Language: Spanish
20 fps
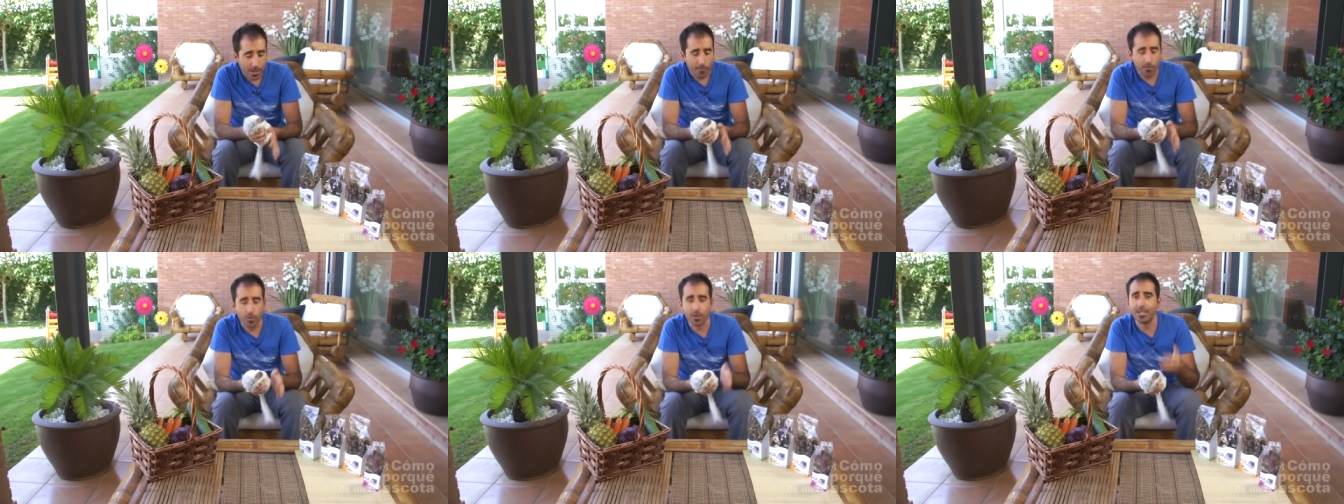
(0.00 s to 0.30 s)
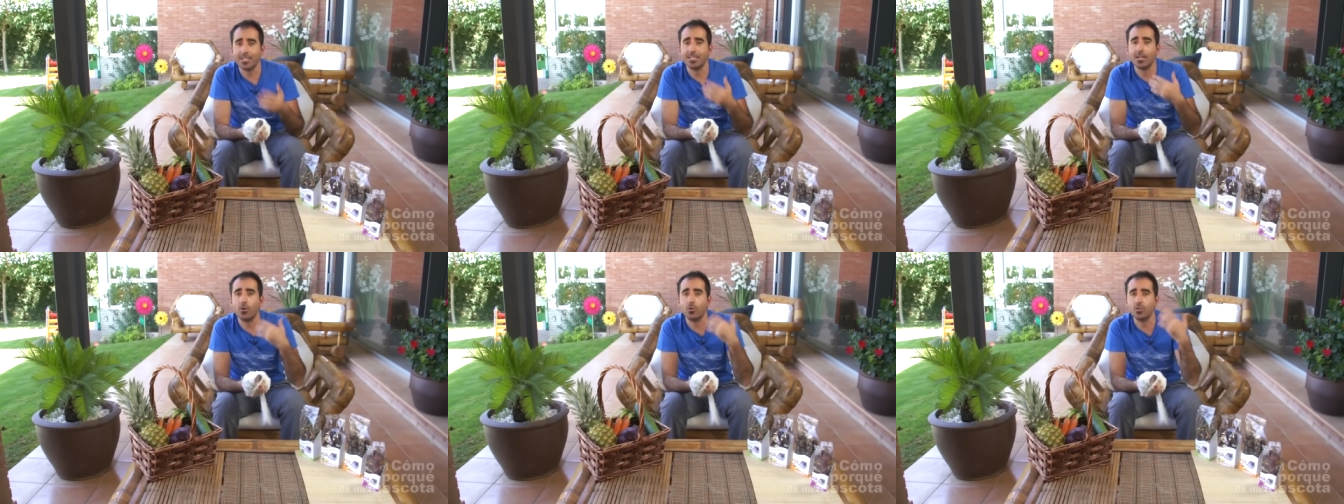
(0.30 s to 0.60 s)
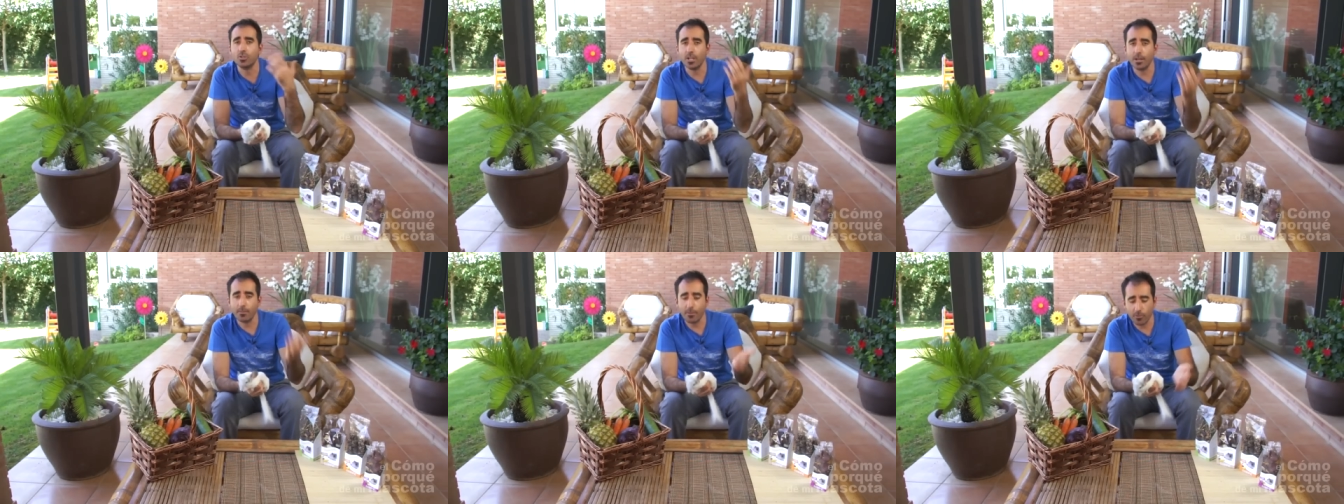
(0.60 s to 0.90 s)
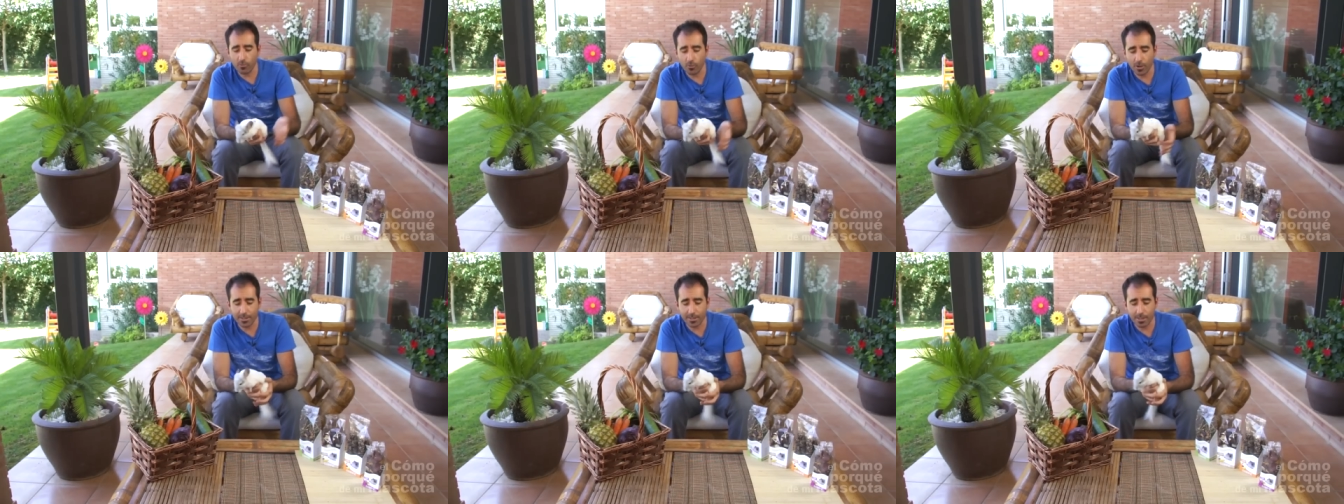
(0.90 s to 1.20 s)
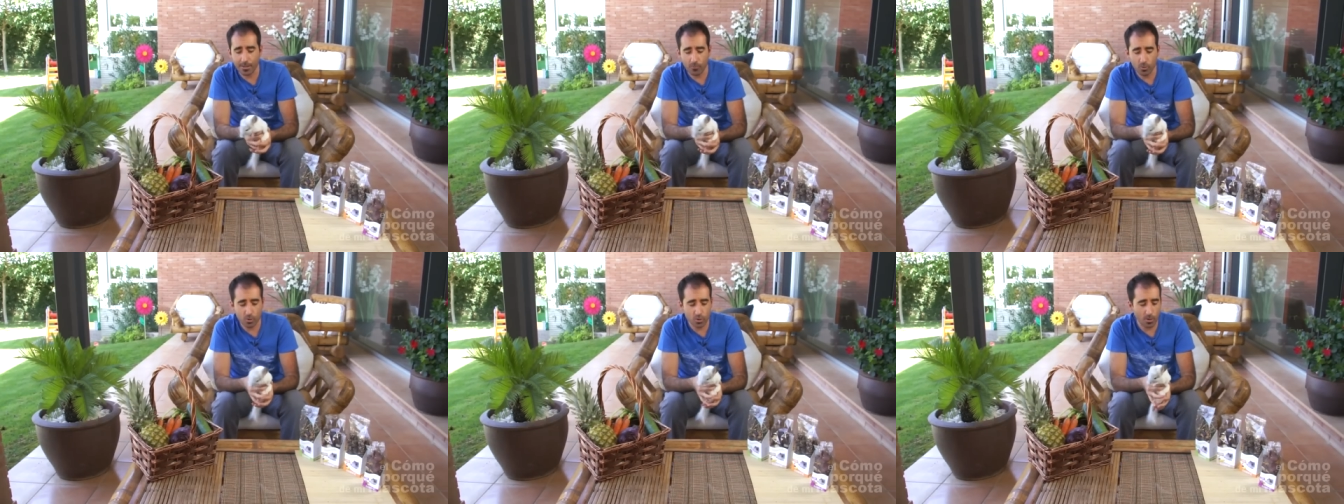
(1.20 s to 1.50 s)
porque se conservan
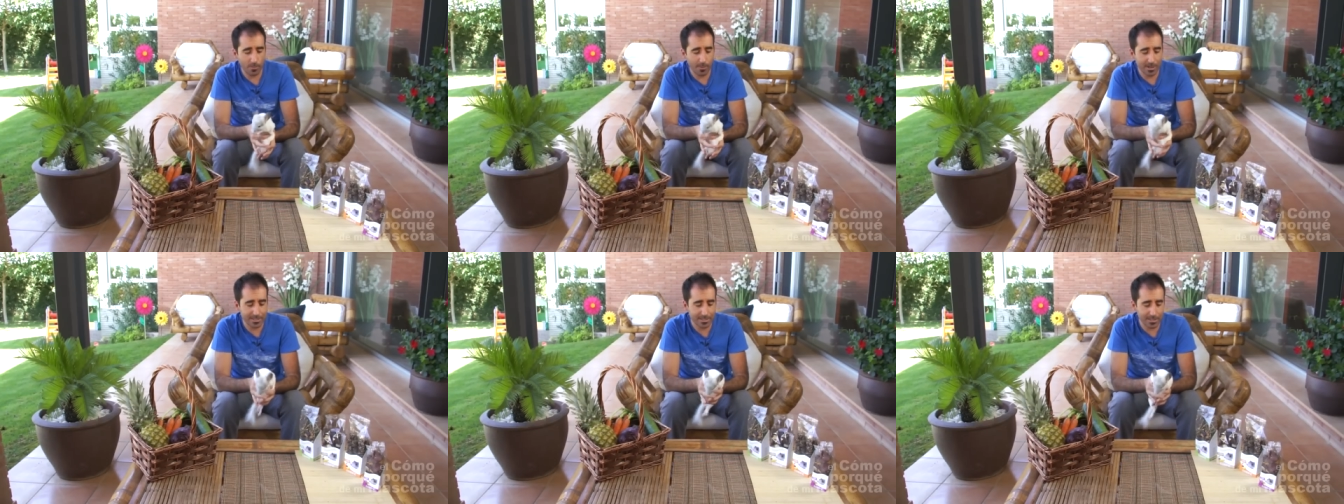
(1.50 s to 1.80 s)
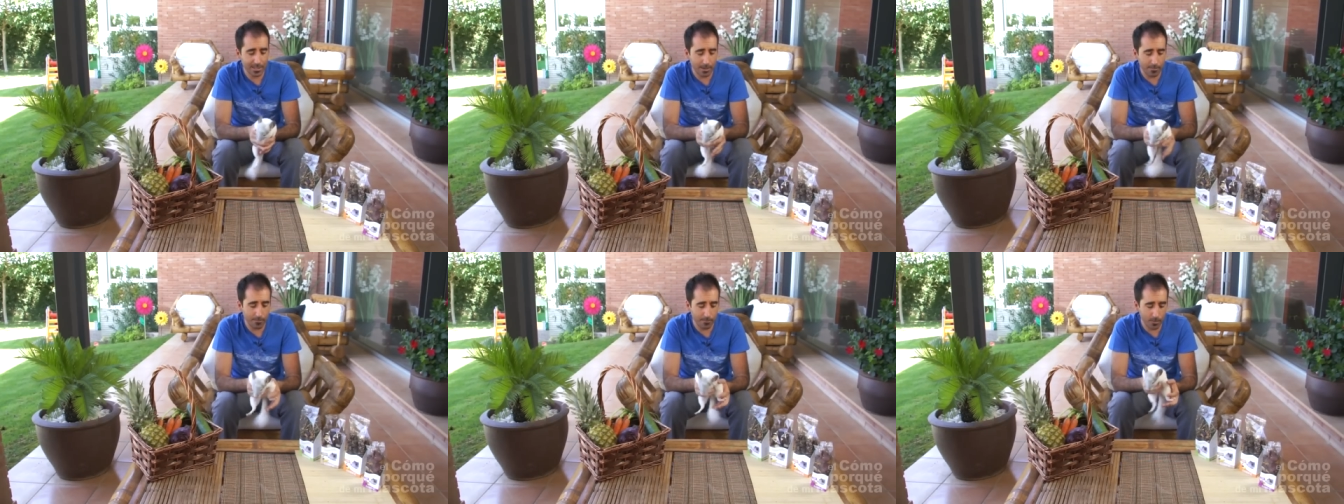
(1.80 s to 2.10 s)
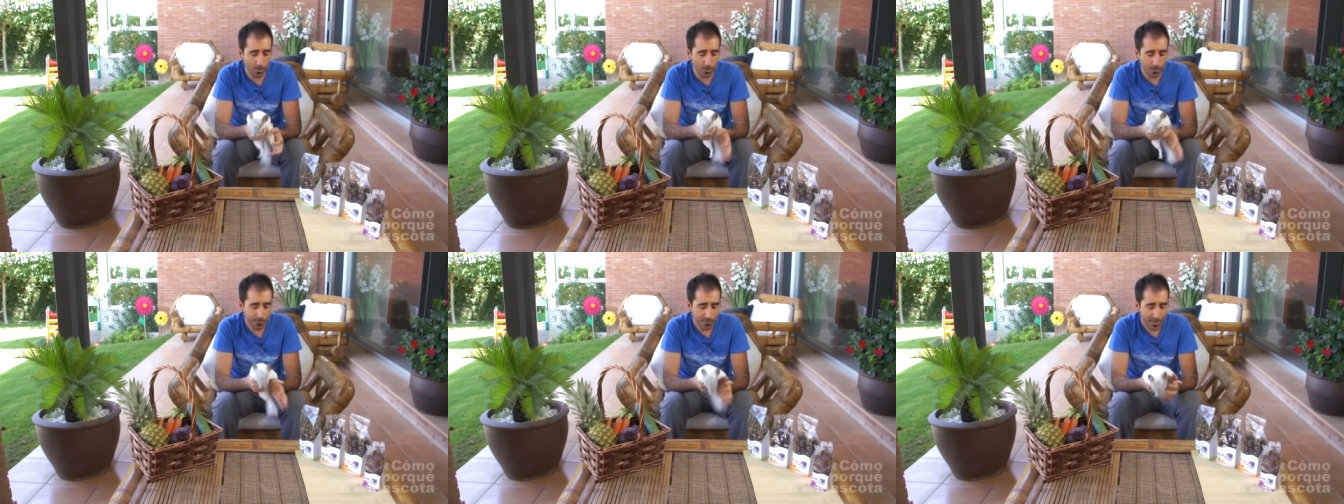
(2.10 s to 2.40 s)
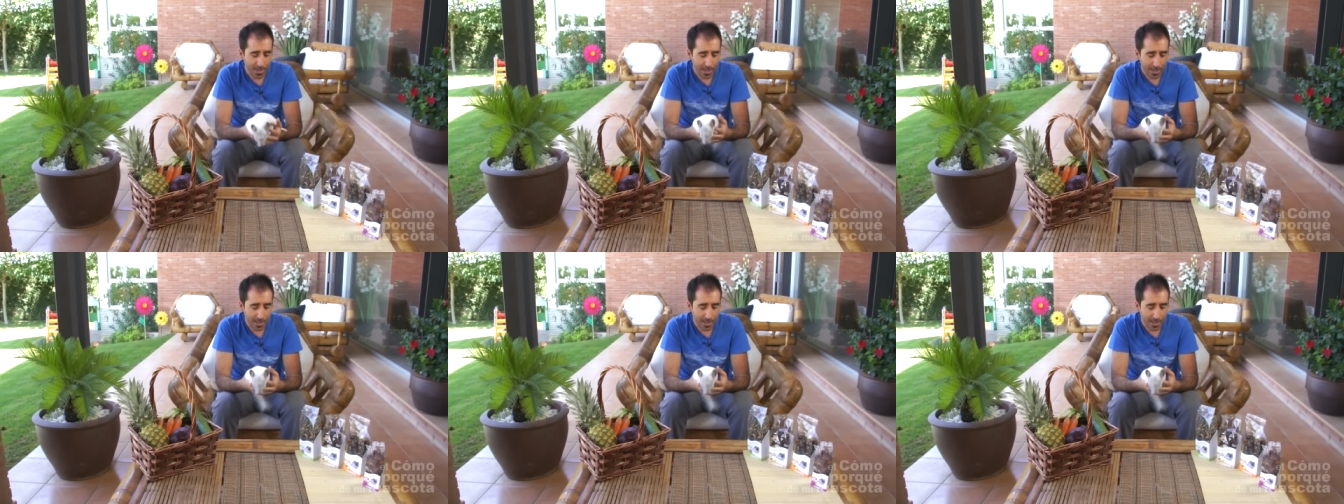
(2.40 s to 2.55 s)
durante mucho más tiempo